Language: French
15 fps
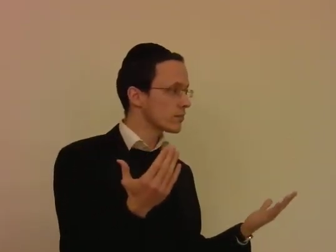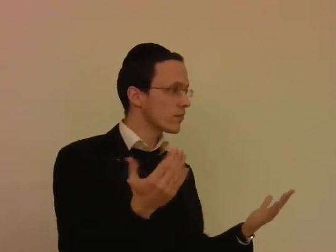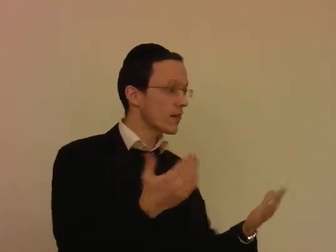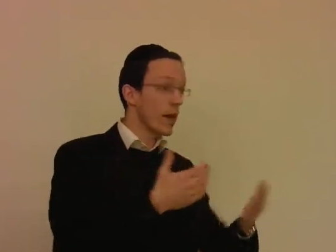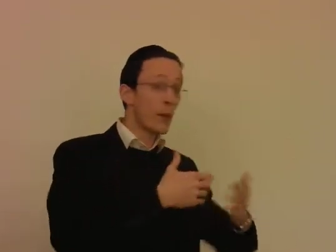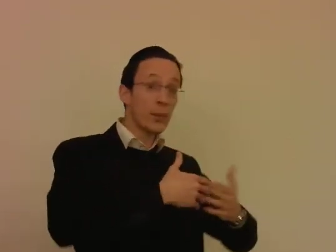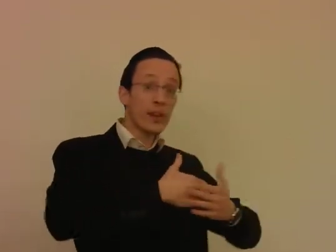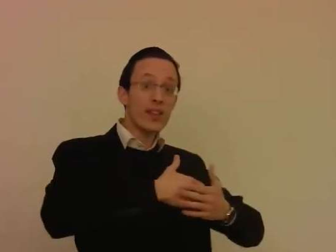
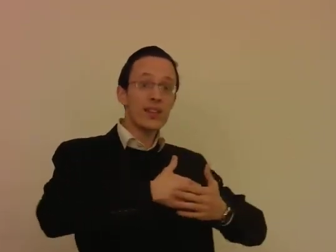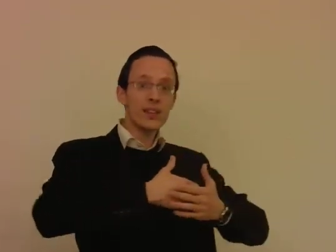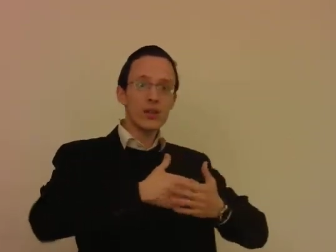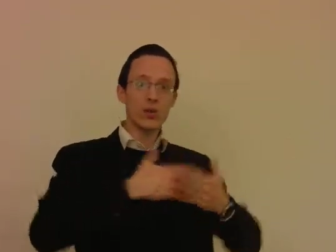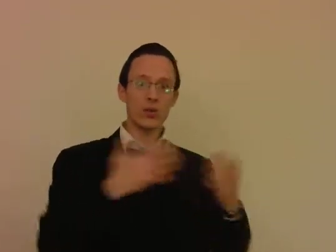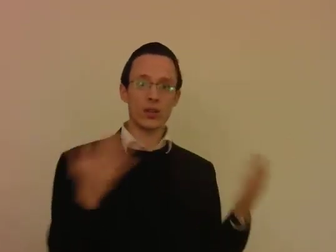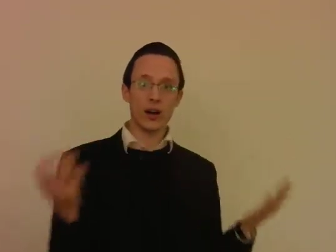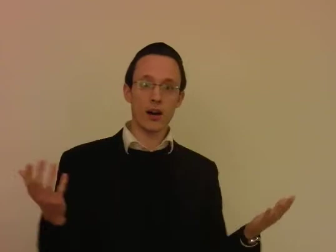Après, c'est
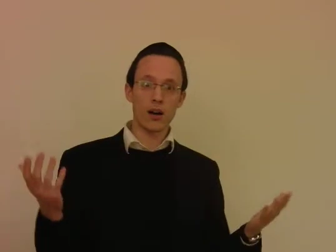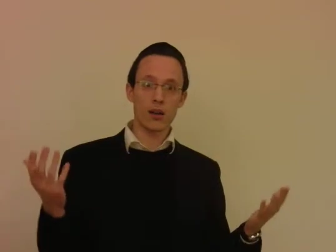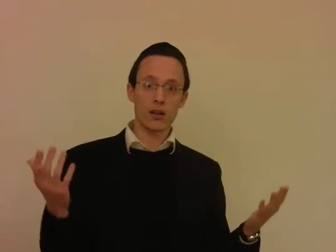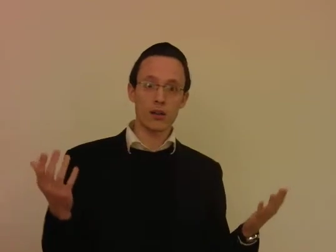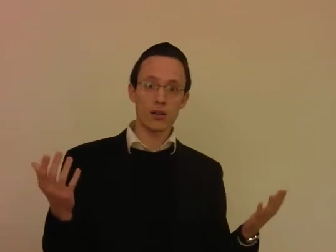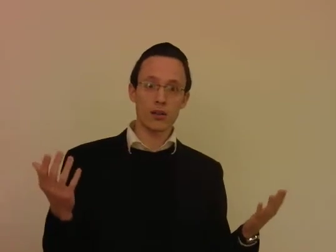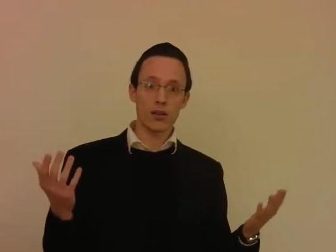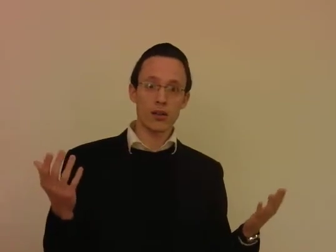trop tard.
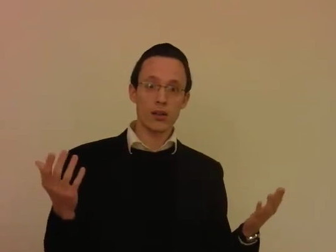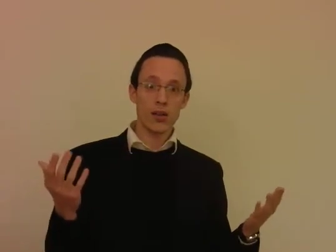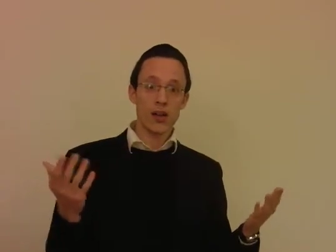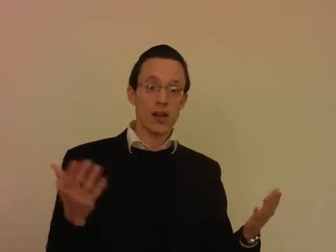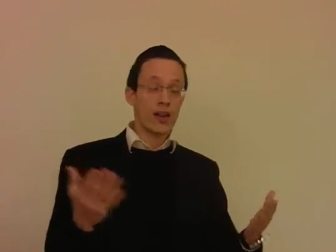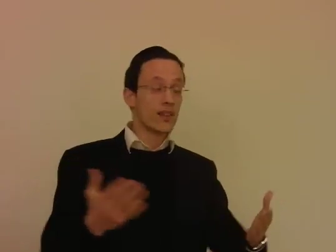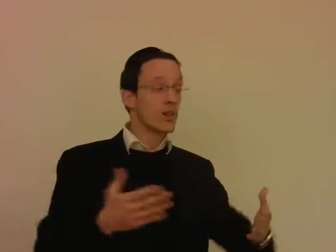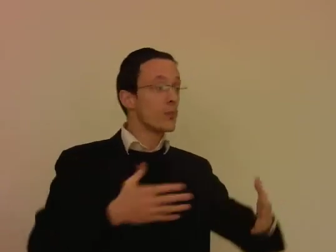
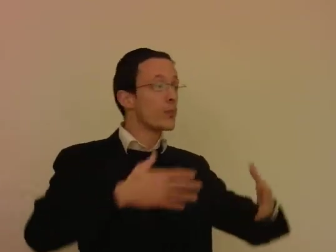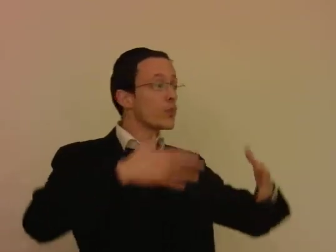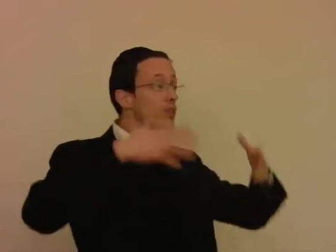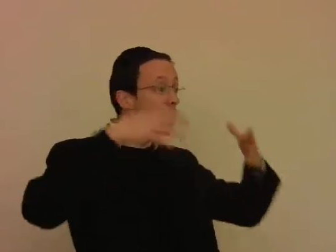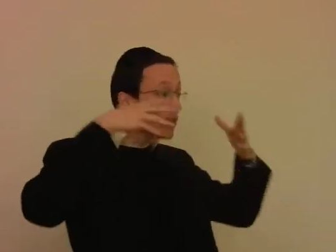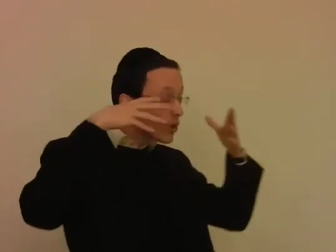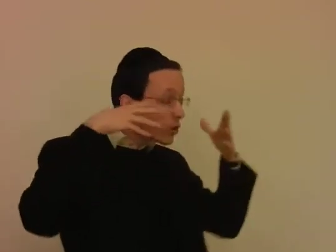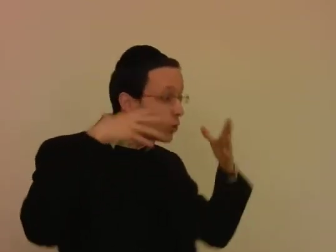C'est pour ça
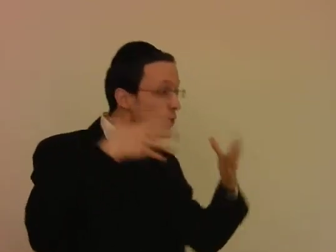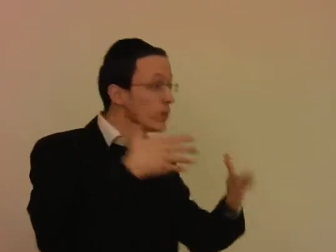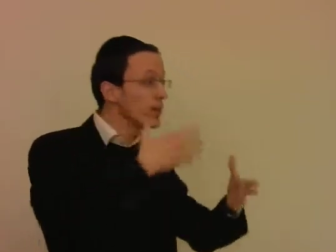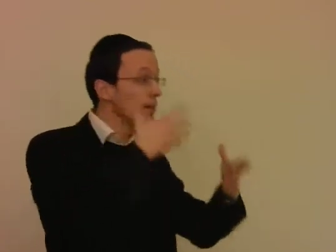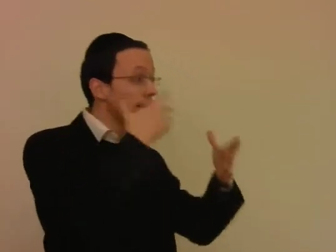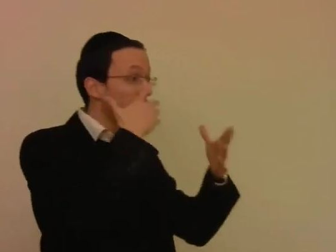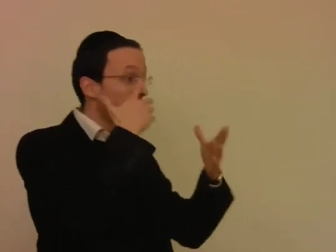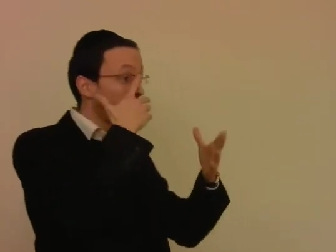que le
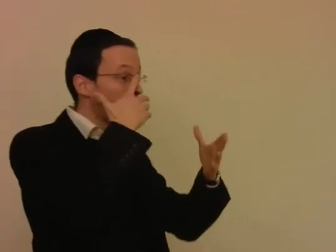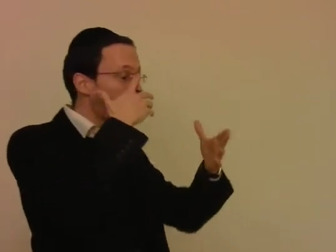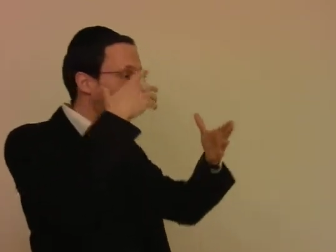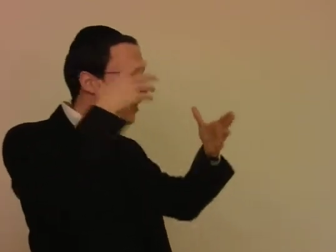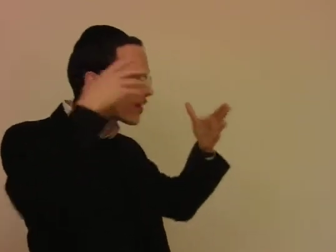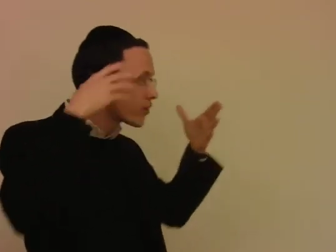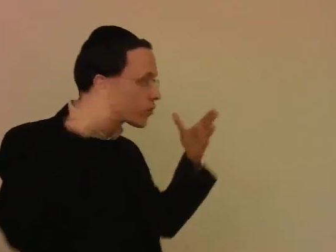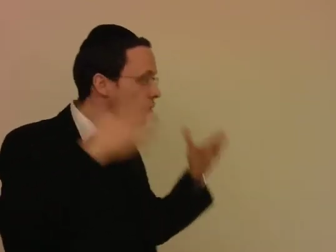Icar, la
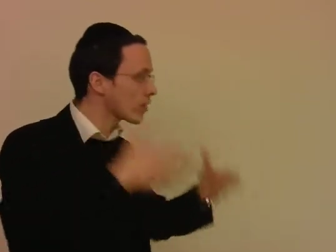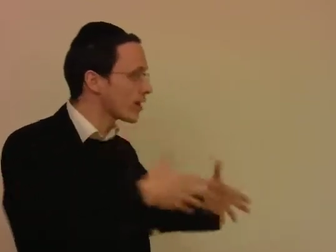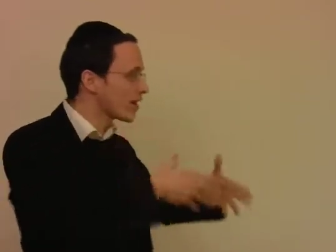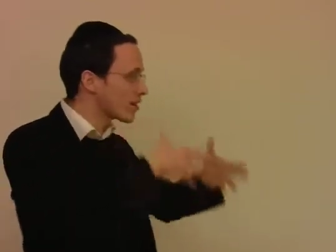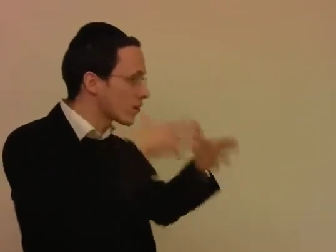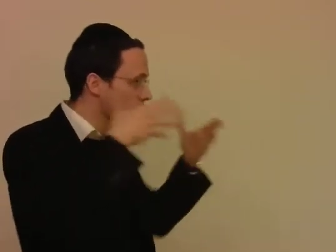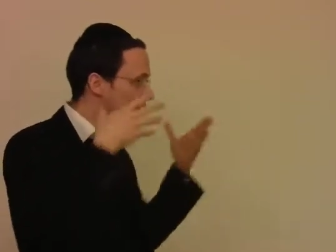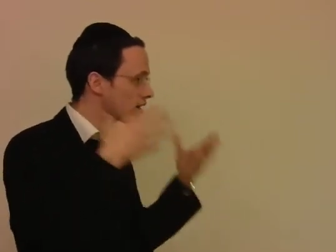raison
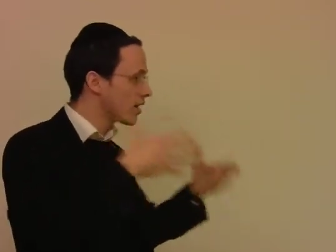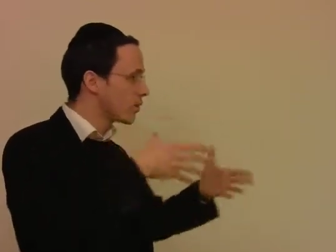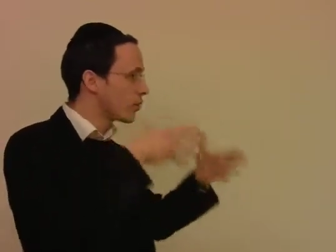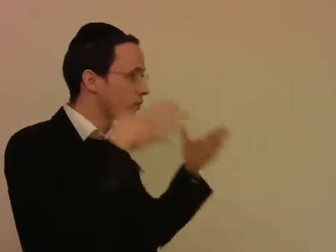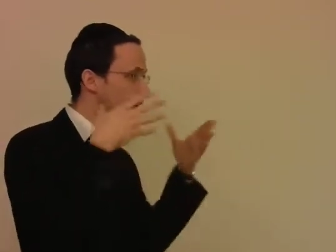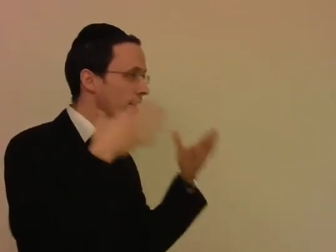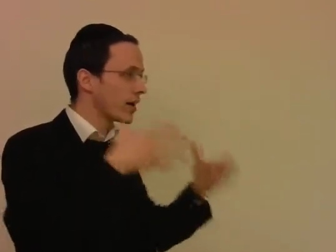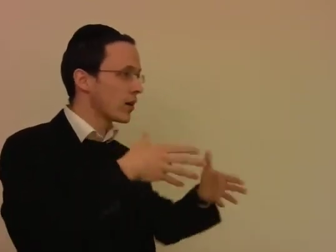essentielle
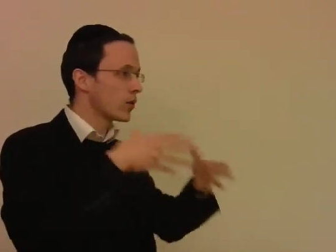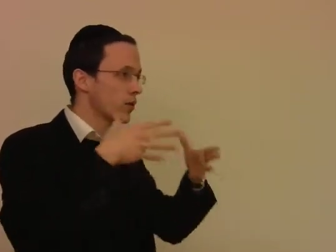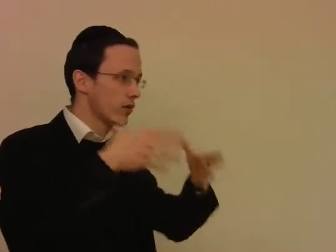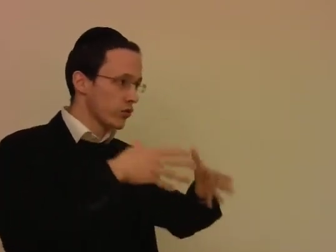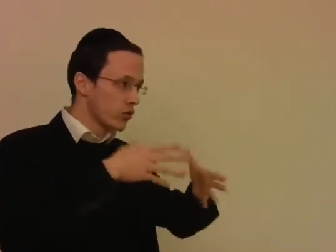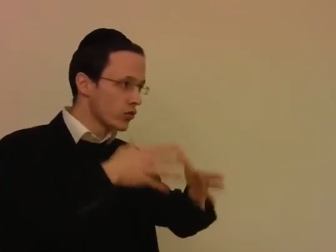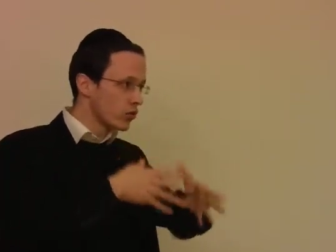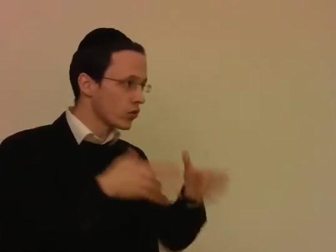pour laquelle on est
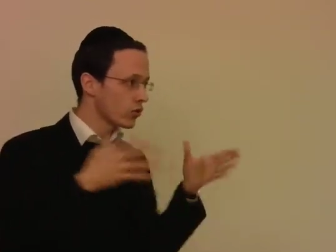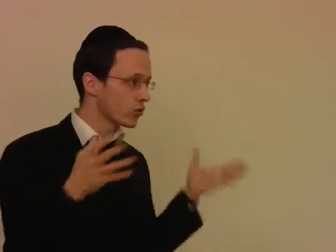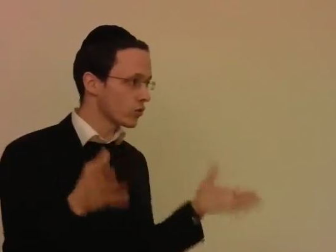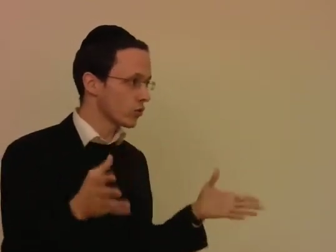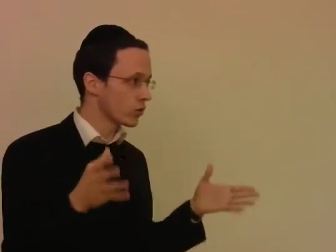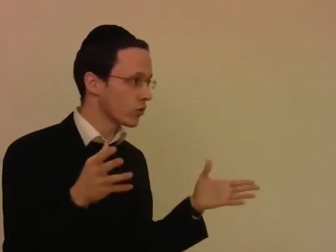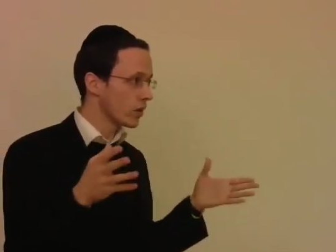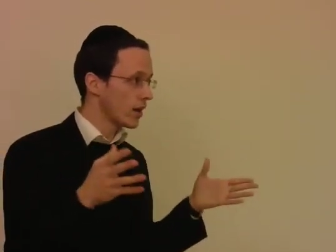venu dans ce
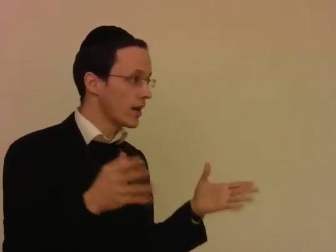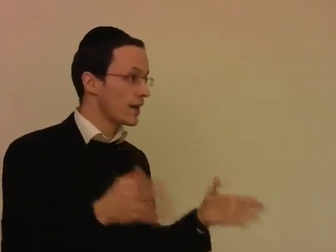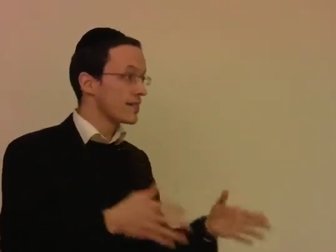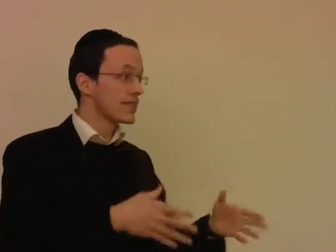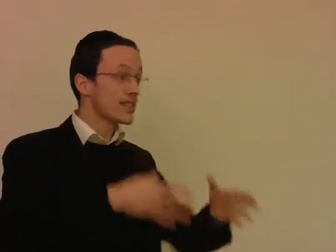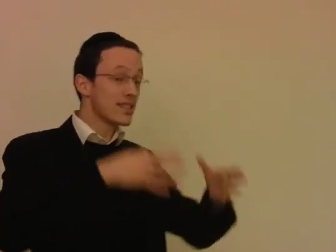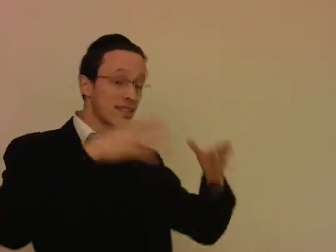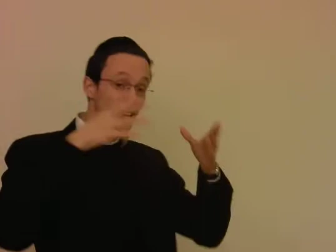monde,
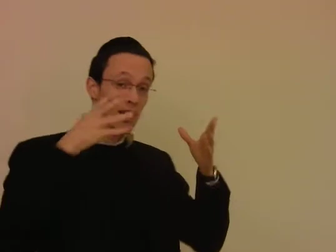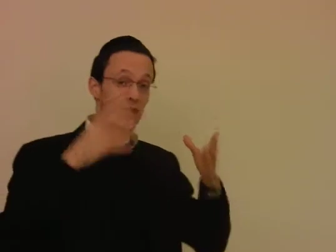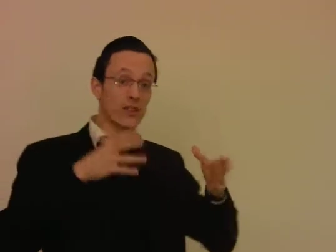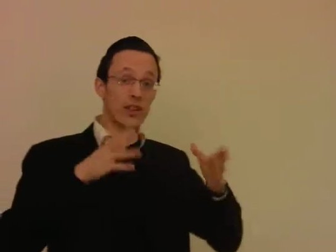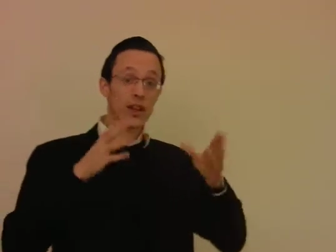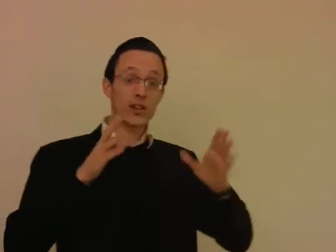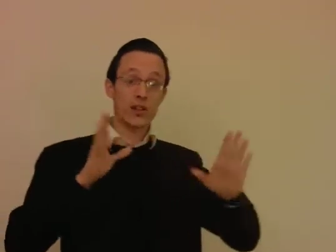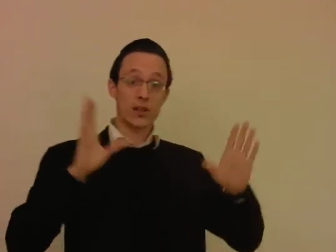c'est
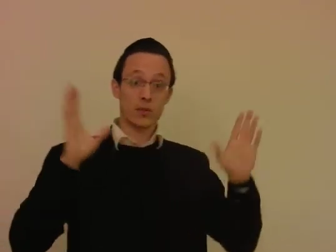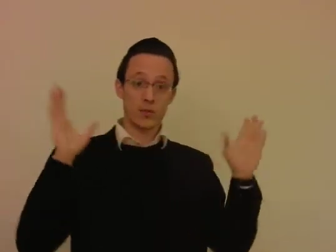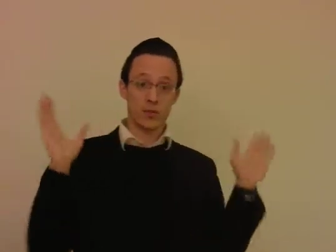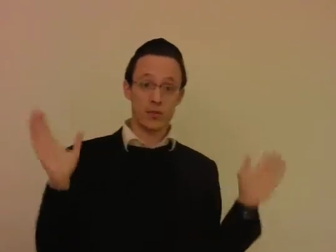servir Hachem.